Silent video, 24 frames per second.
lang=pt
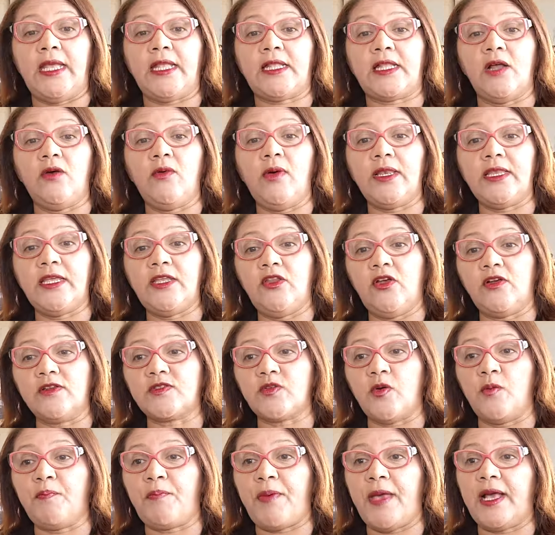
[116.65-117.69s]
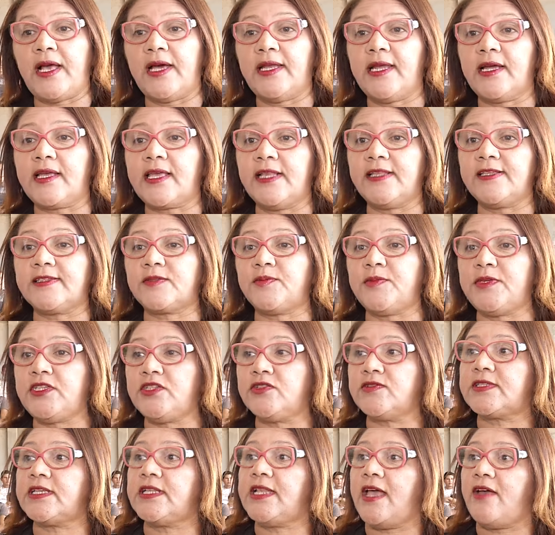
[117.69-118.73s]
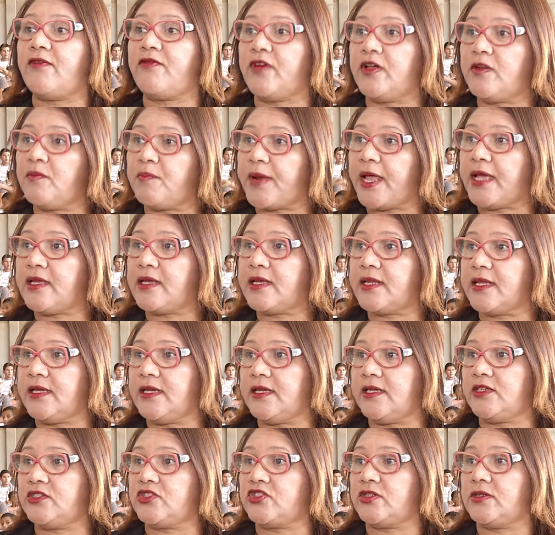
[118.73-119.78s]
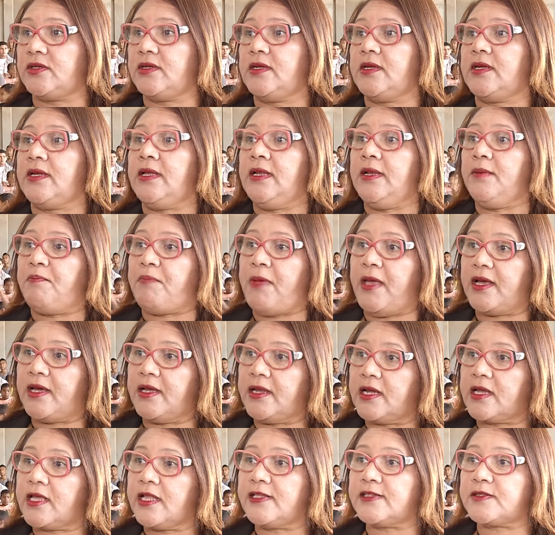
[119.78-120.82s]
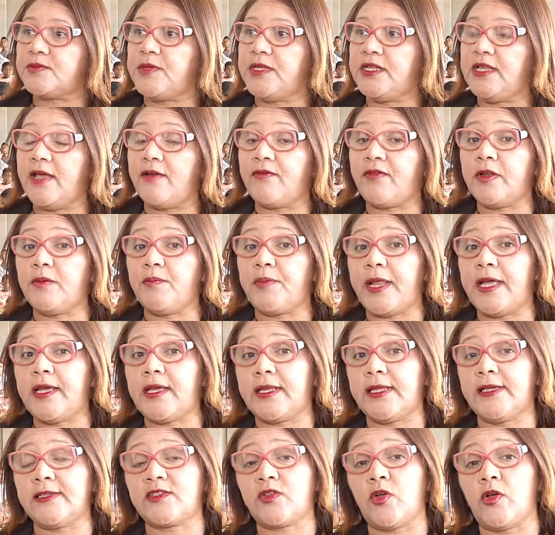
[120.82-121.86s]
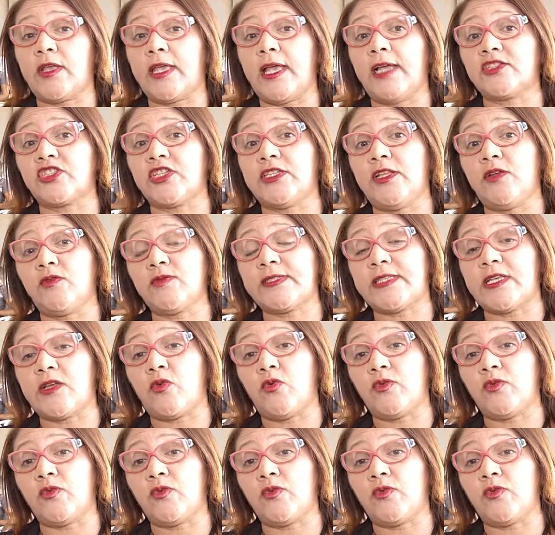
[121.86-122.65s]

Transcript: Então ali nós fomos pegando aqueles meninos e levando para a igreja. Pegando aqueles meninos e levando para a igreja. Só que a gente não se